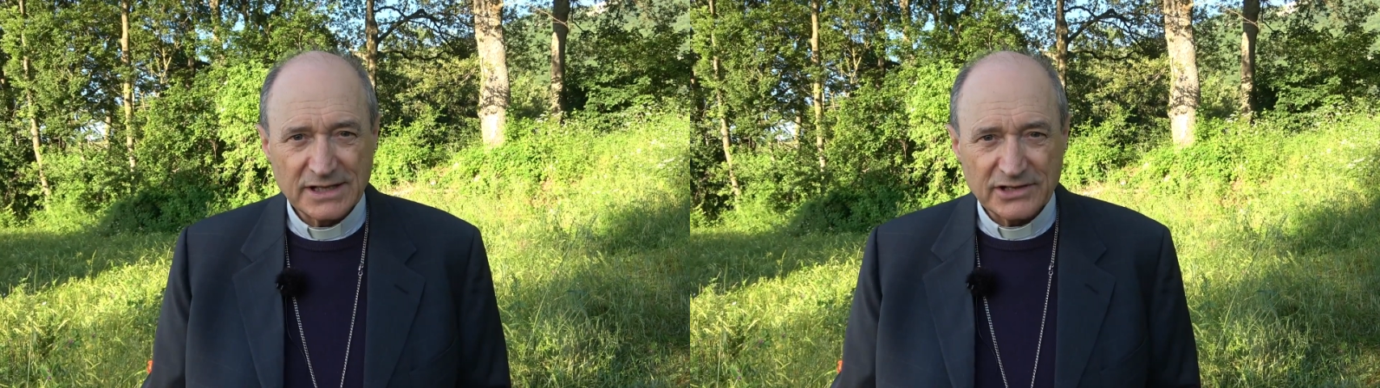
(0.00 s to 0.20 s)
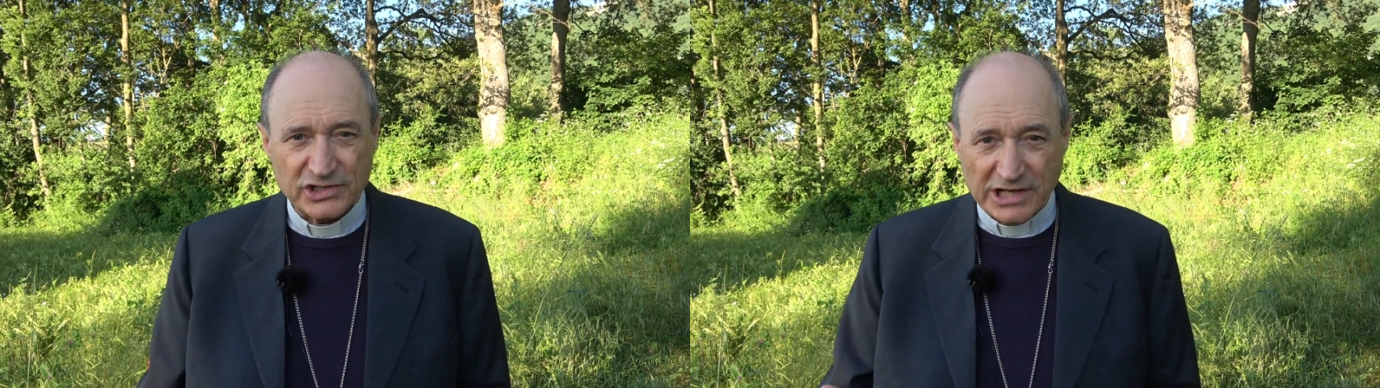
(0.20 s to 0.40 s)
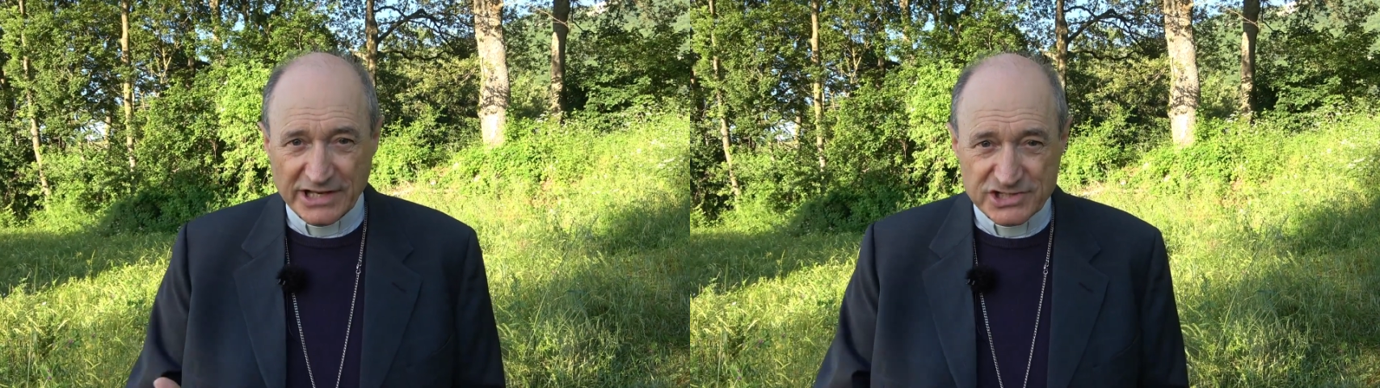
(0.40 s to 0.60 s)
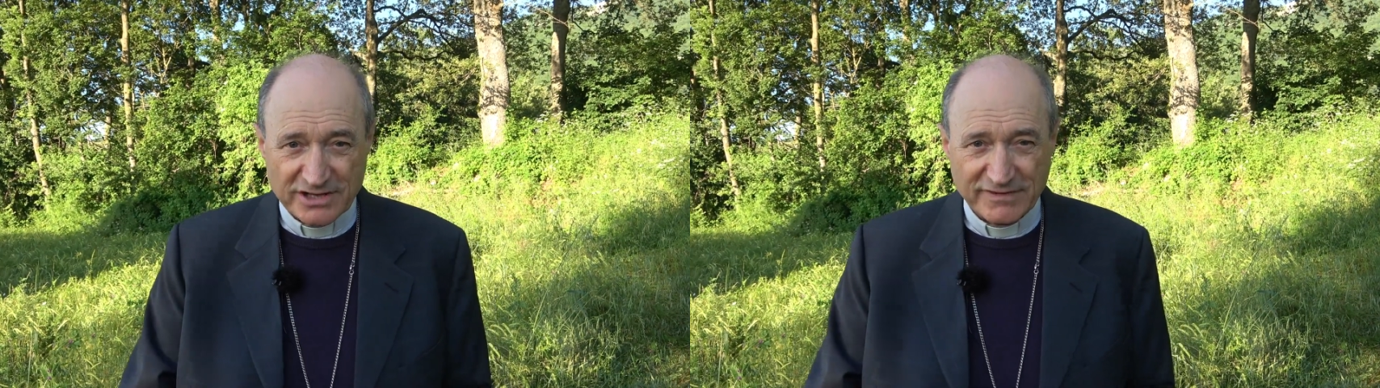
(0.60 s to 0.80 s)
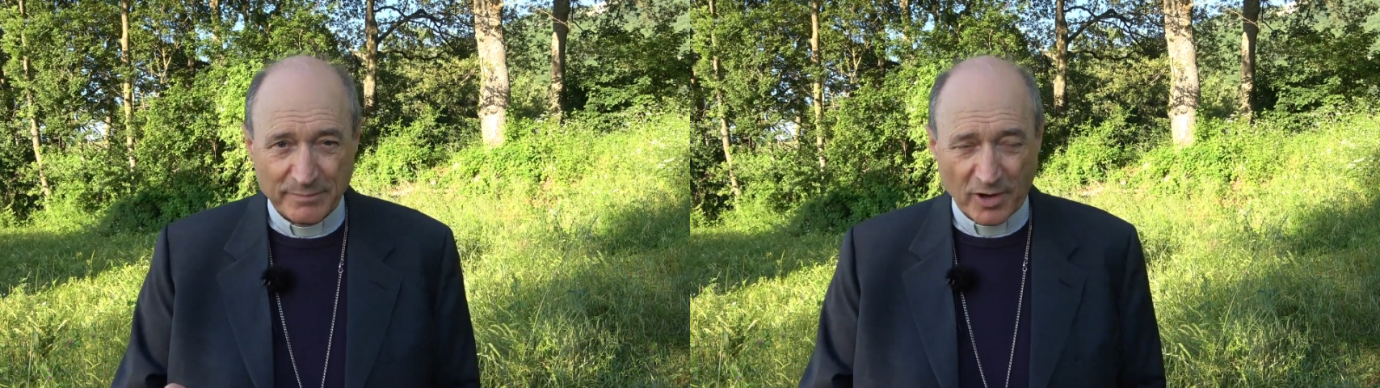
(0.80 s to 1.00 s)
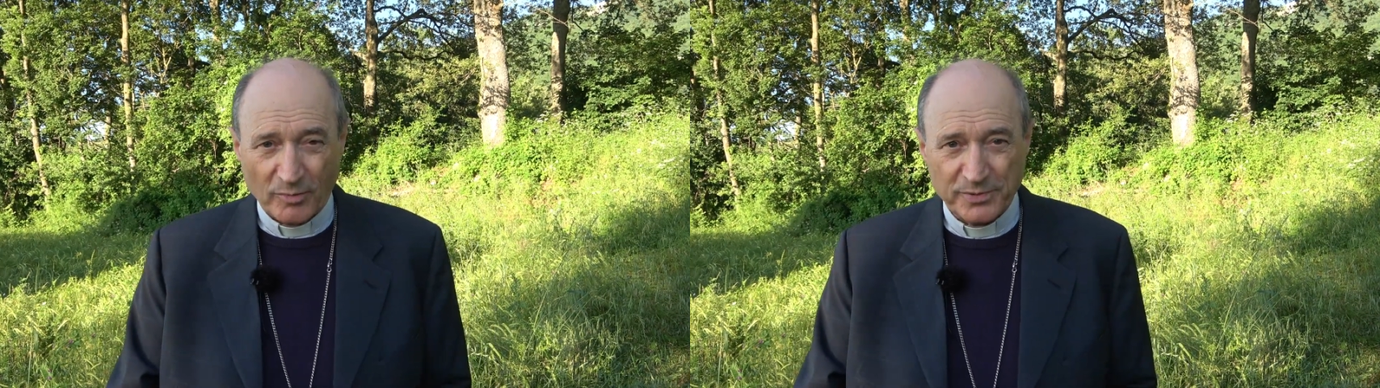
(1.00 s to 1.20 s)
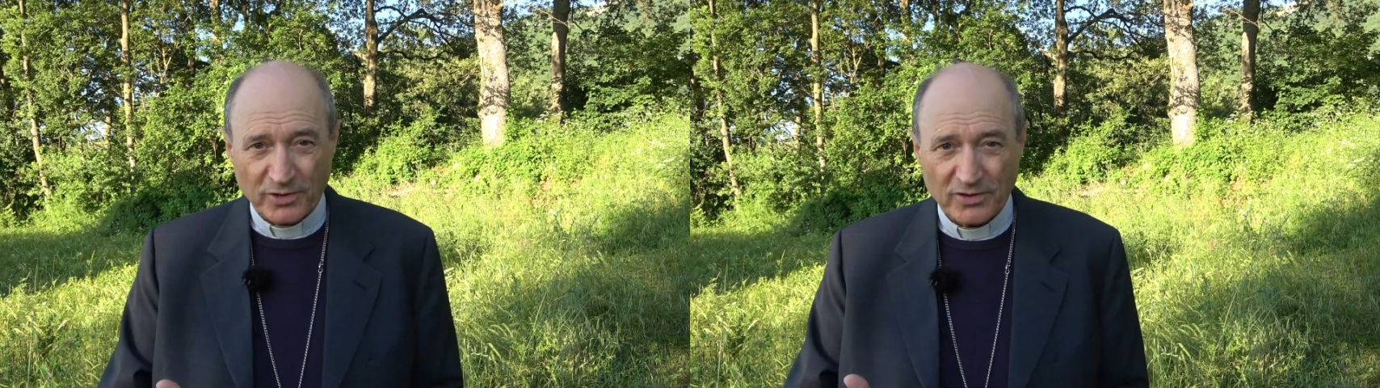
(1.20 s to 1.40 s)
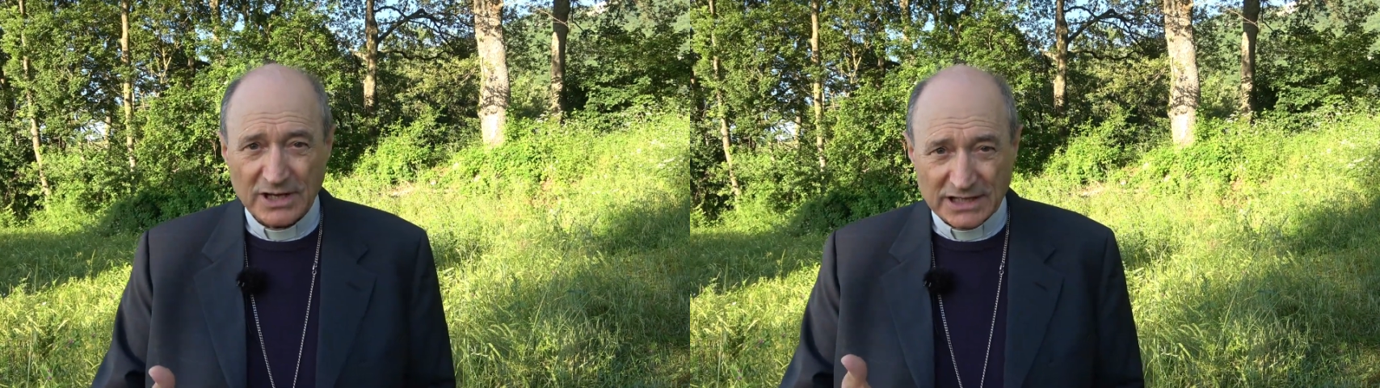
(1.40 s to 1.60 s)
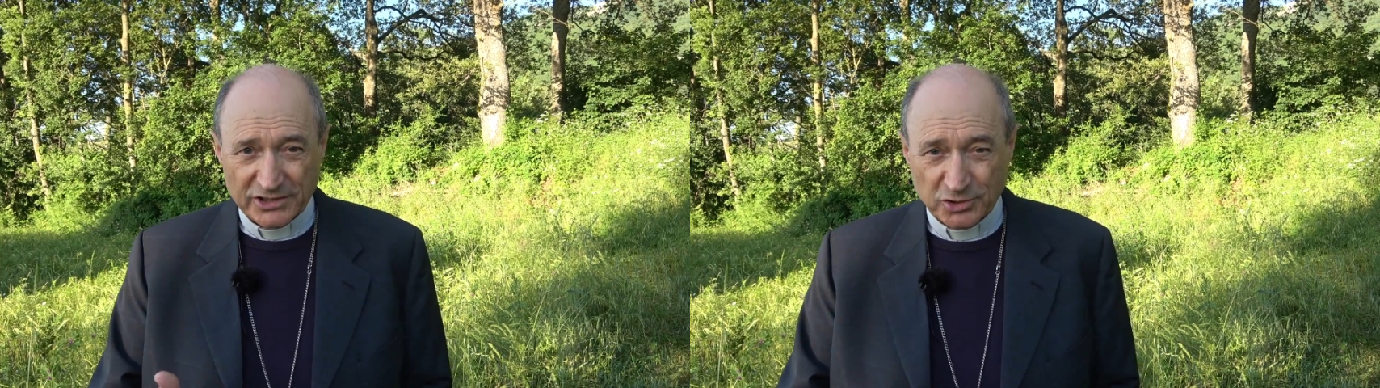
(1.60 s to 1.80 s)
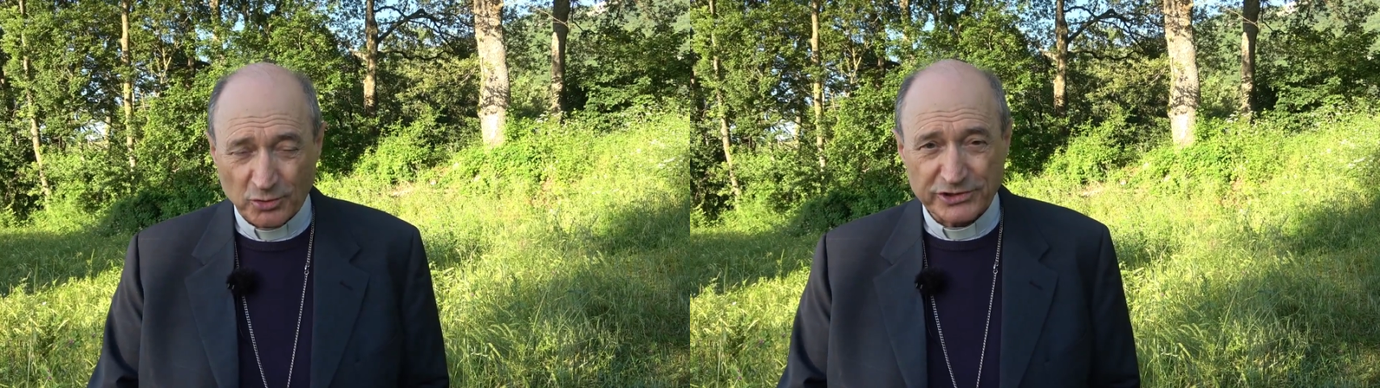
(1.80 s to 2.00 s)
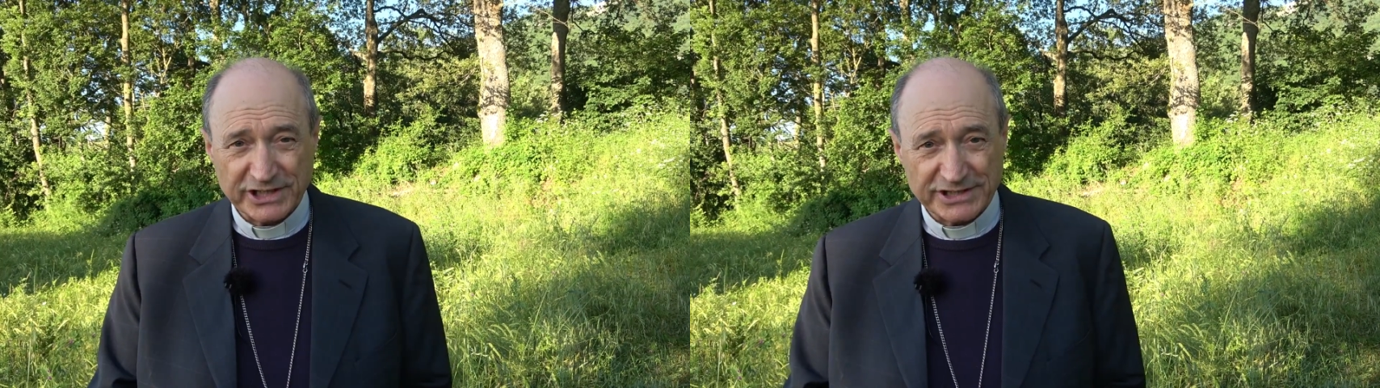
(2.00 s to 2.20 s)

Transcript: Si leggeva proprio la scorsa